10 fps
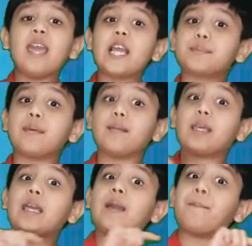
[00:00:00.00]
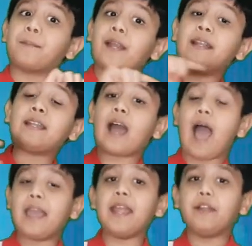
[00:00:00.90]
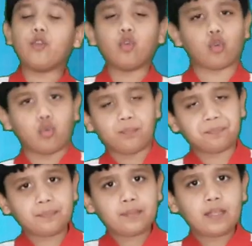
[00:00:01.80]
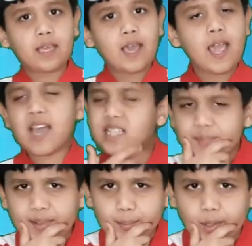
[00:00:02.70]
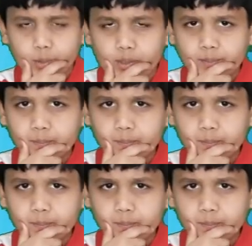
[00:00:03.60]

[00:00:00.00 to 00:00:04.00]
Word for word: इसमें लिखेंगे प्रिंट आई इंटू टू इसका मतलब क्या हुआ